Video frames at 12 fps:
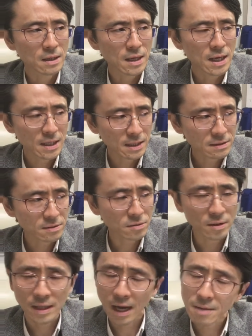平均すると
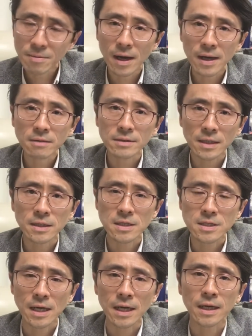だいぶ速くなってん
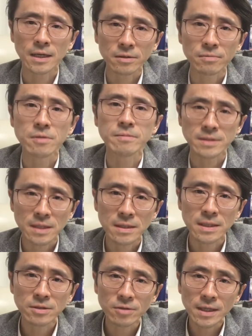じゃないかなと思いますね
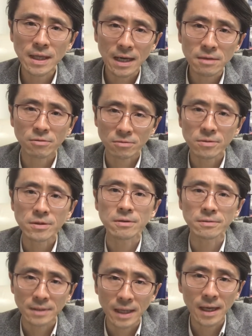居抜きであることによっ
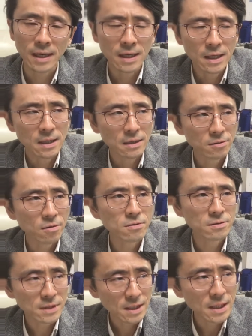て。
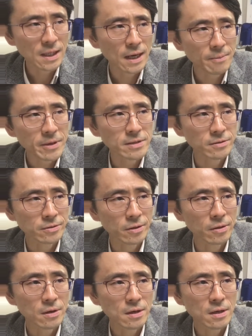特にやっぱりそ
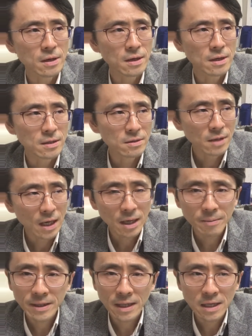の床
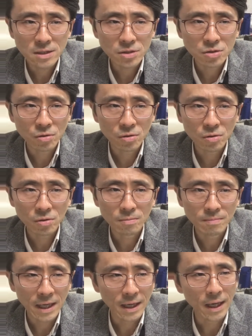壁天井、
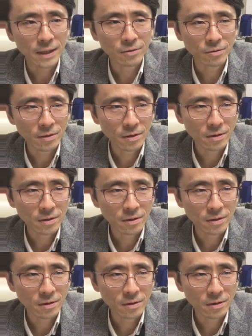まあ、あの